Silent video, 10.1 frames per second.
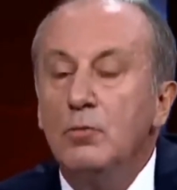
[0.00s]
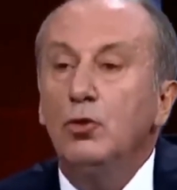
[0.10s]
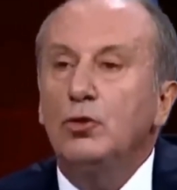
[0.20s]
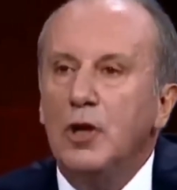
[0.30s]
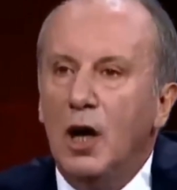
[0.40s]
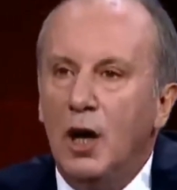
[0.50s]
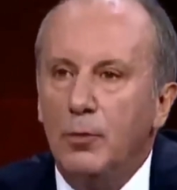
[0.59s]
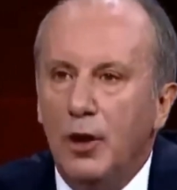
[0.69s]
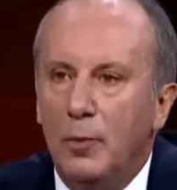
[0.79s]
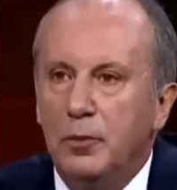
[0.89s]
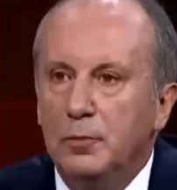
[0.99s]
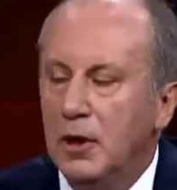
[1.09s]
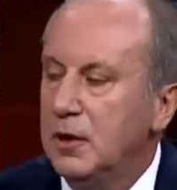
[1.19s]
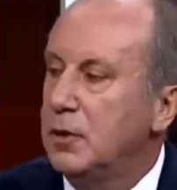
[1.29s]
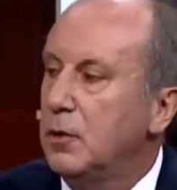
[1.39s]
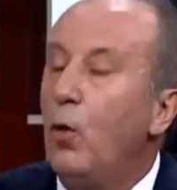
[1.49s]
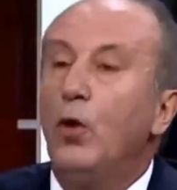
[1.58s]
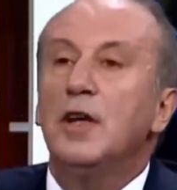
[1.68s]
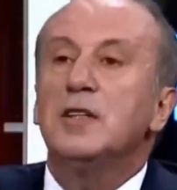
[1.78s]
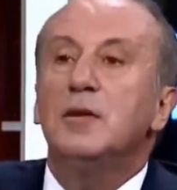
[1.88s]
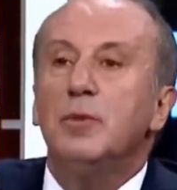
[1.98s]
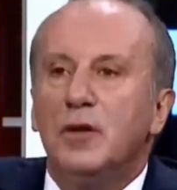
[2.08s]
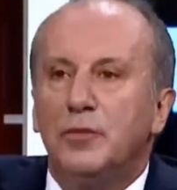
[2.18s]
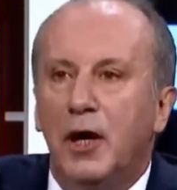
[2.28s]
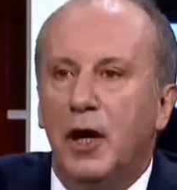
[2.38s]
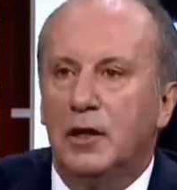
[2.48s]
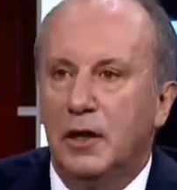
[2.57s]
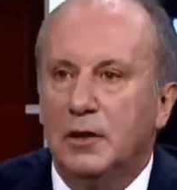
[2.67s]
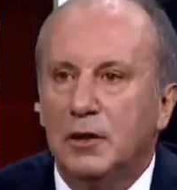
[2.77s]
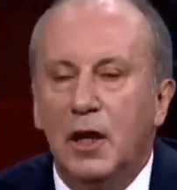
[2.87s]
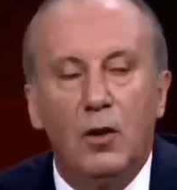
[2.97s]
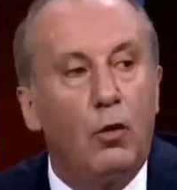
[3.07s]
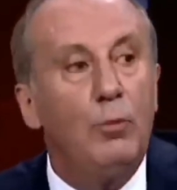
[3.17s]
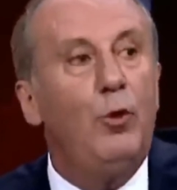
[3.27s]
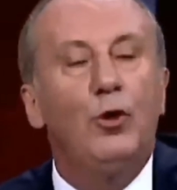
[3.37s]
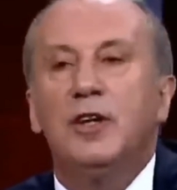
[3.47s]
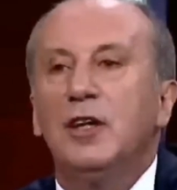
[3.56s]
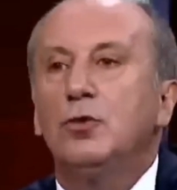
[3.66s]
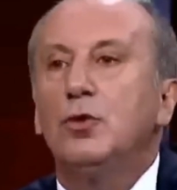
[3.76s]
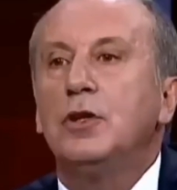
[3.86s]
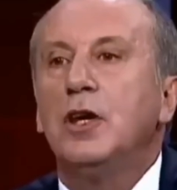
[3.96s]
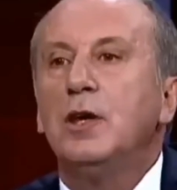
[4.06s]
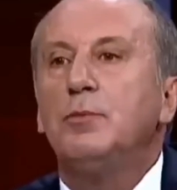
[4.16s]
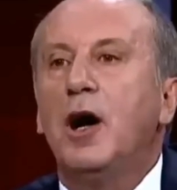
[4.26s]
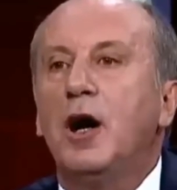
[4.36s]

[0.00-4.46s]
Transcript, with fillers: Mutlaka bu yapılmalıdır. Olası bir felakette o bölge Türkiye'yi